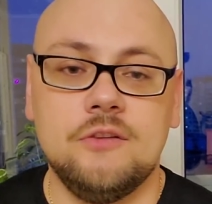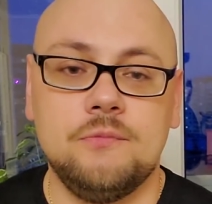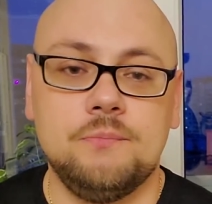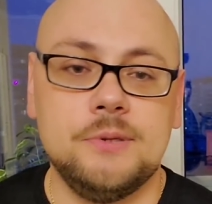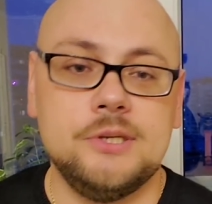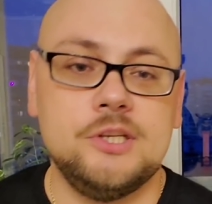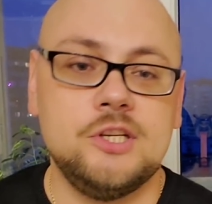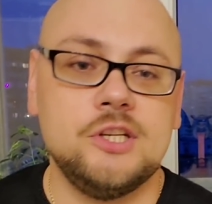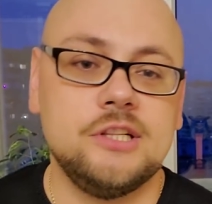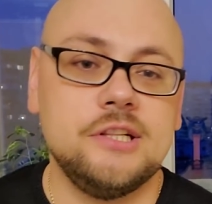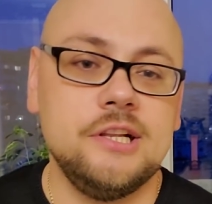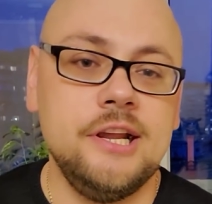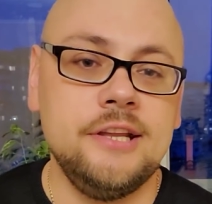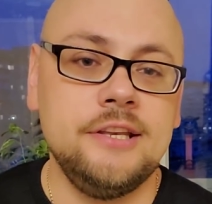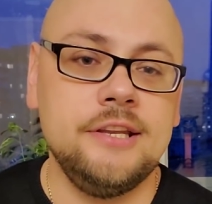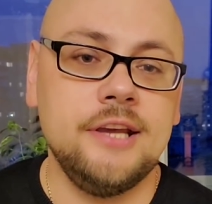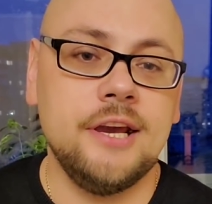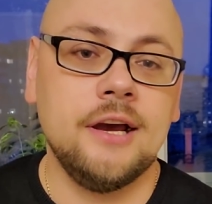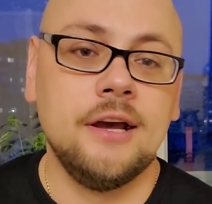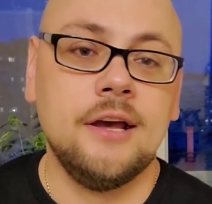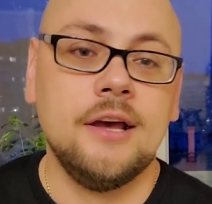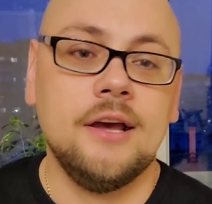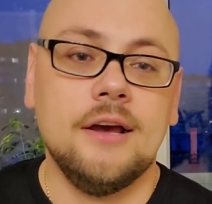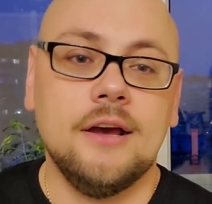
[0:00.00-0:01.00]

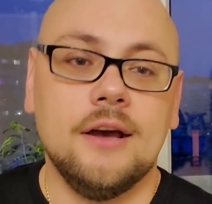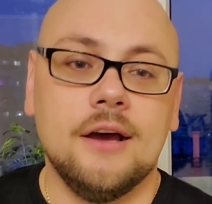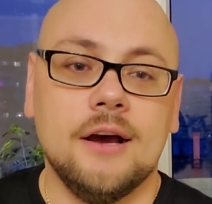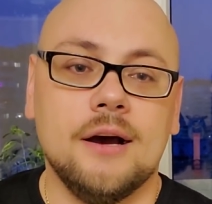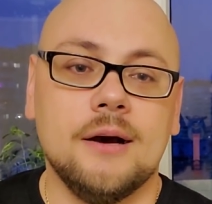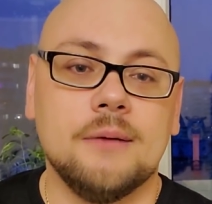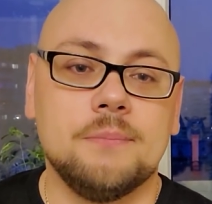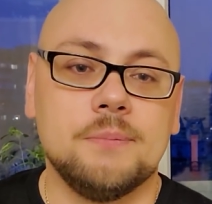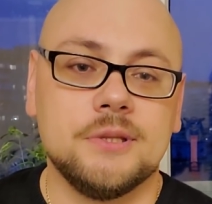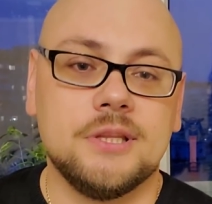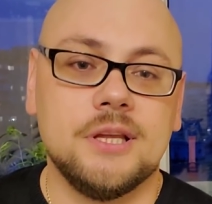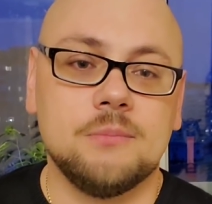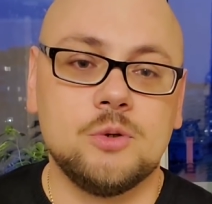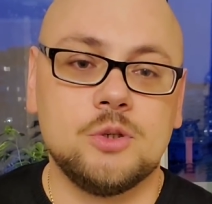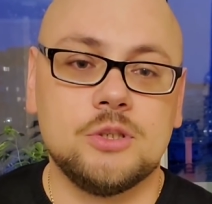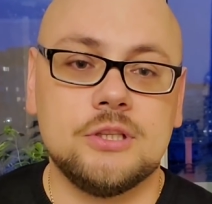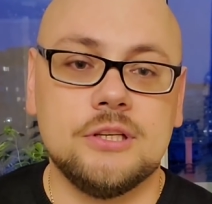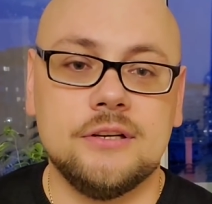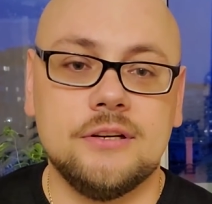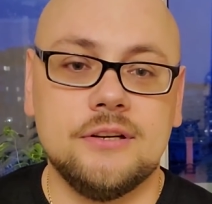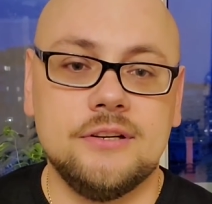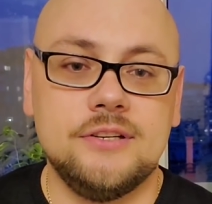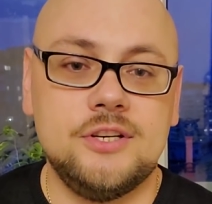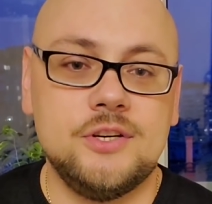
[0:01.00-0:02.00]
впечатления потому
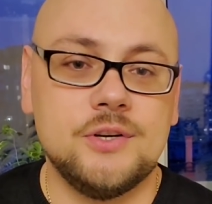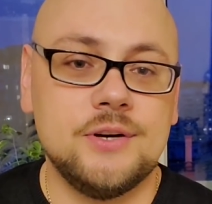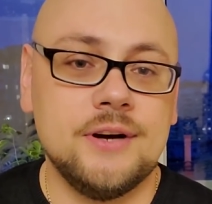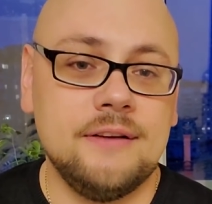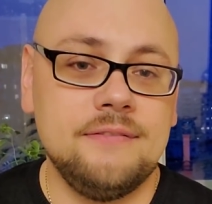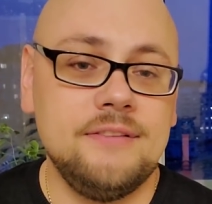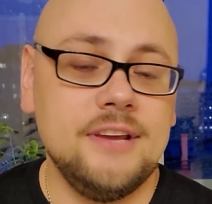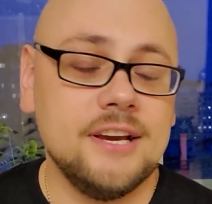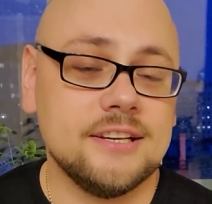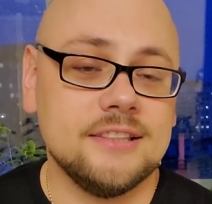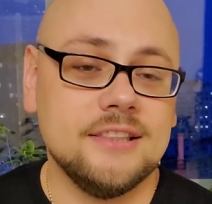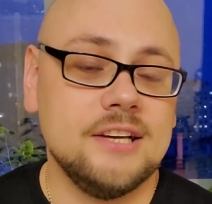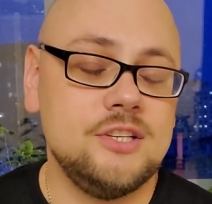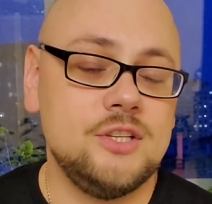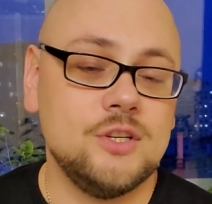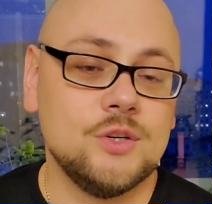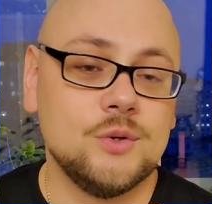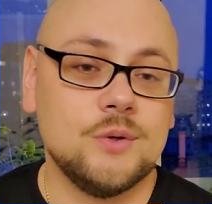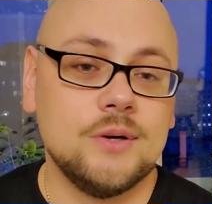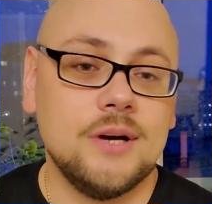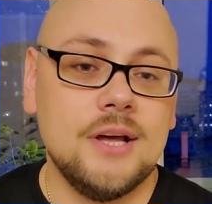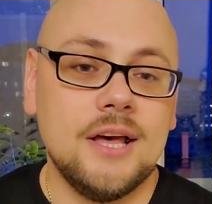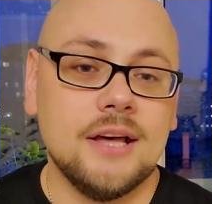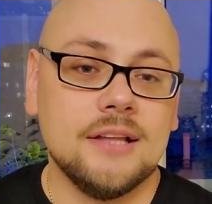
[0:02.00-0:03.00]
что человек
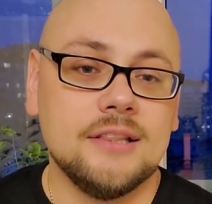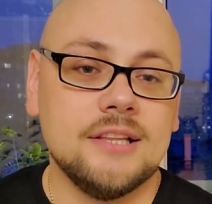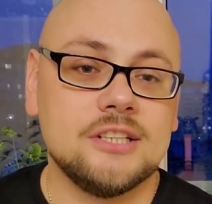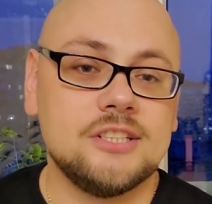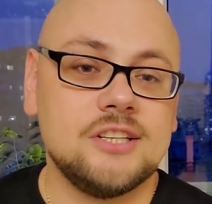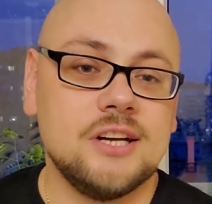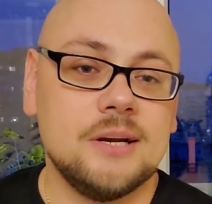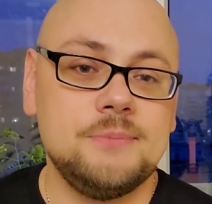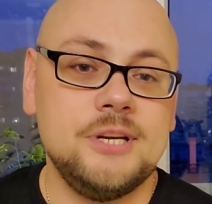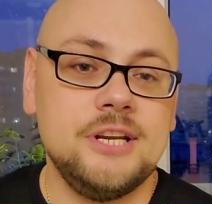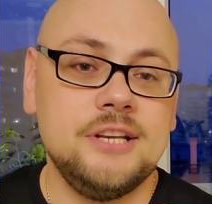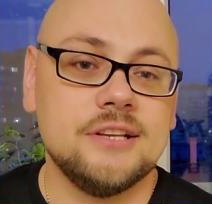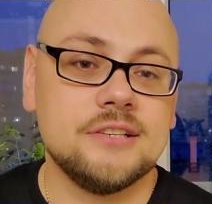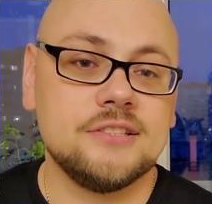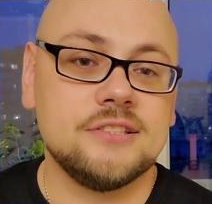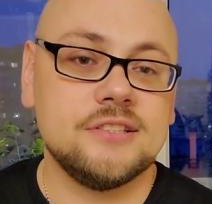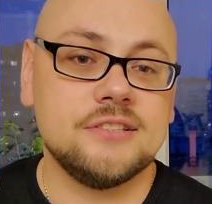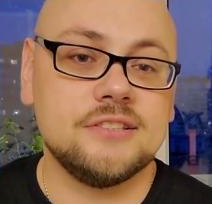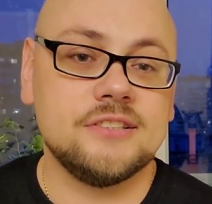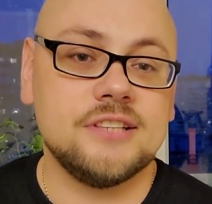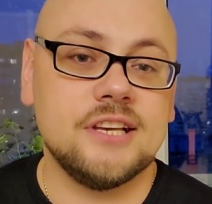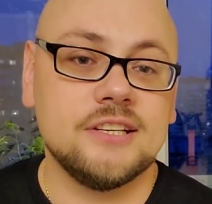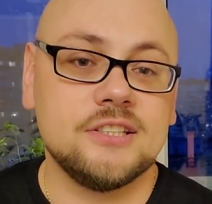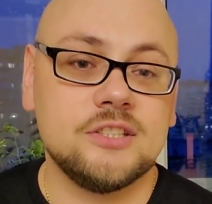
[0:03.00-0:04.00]
начал наше общение
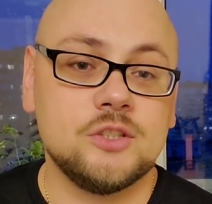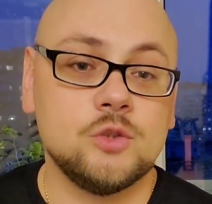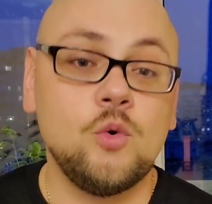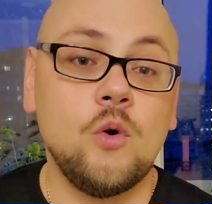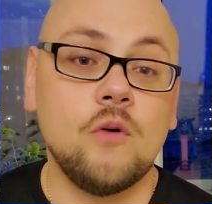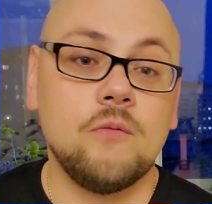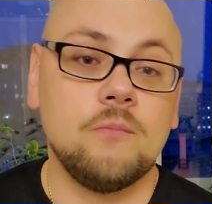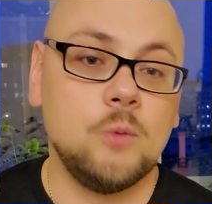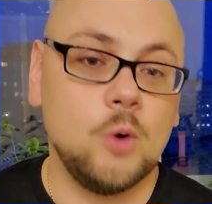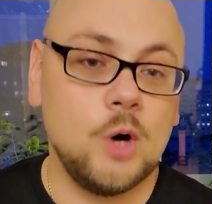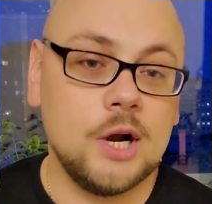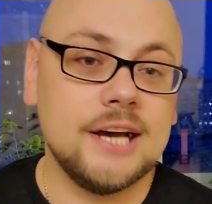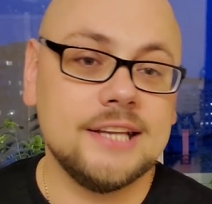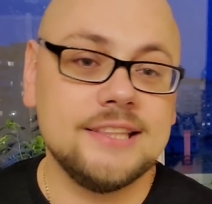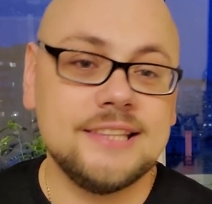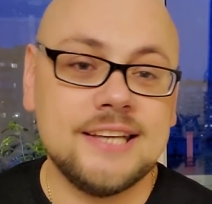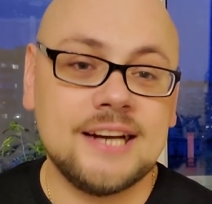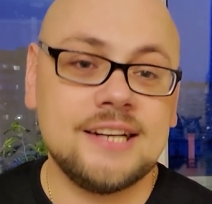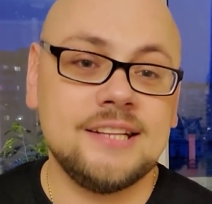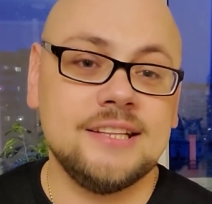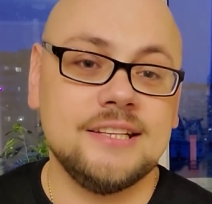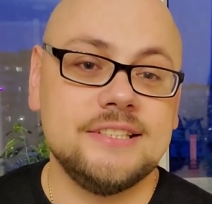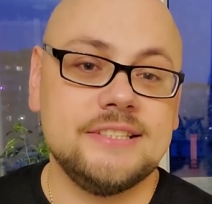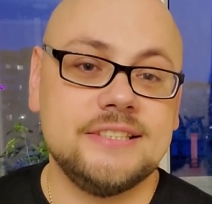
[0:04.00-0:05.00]
со слов
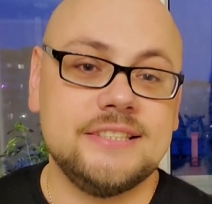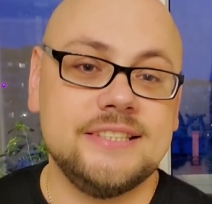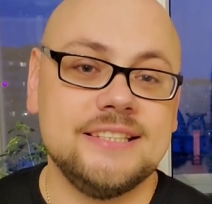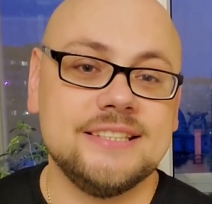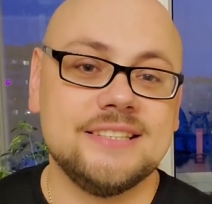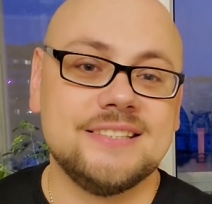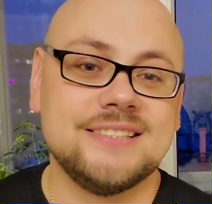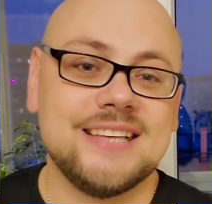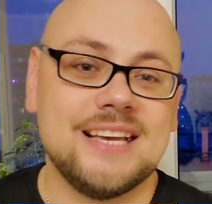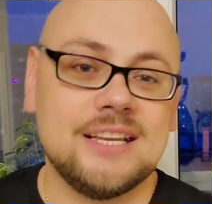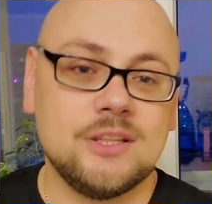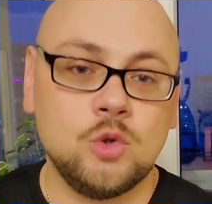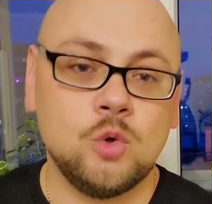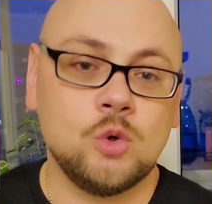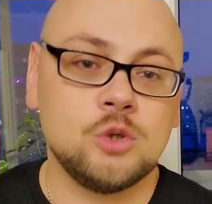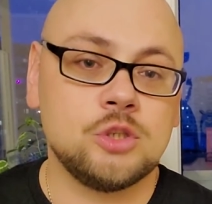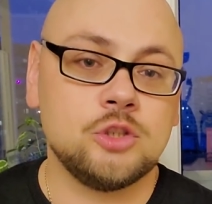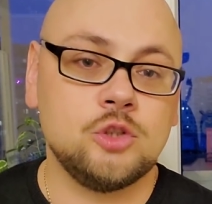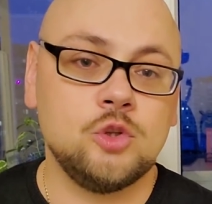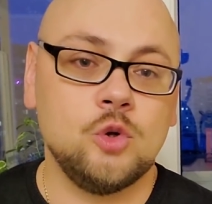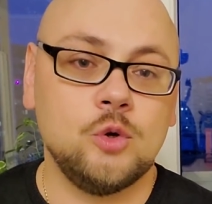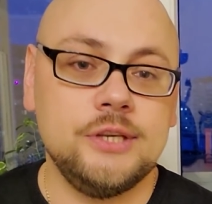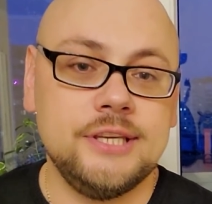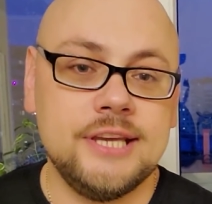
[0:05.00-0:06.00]
благодарности за то,
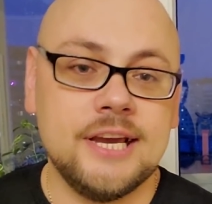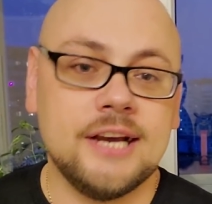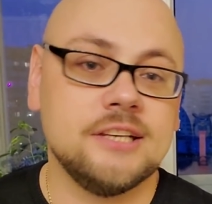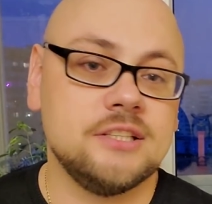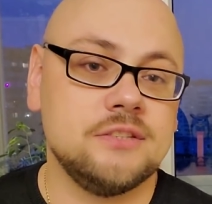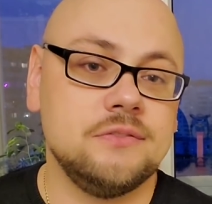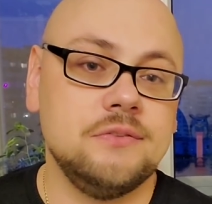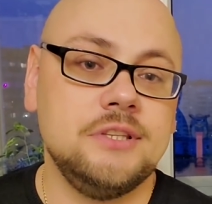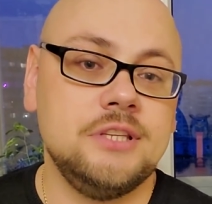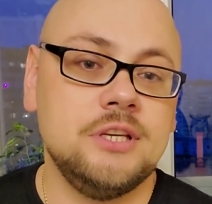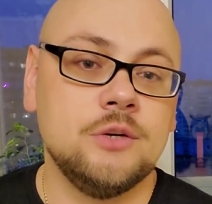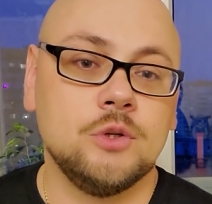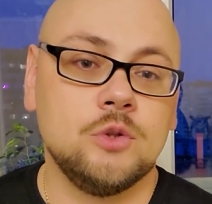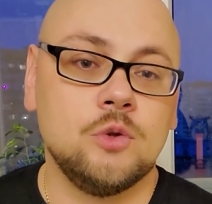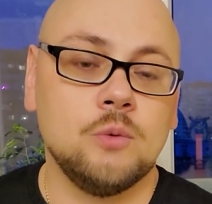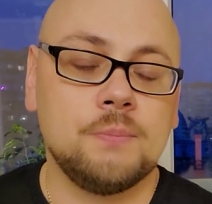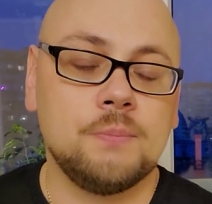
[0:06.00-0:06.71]
что я осветил эту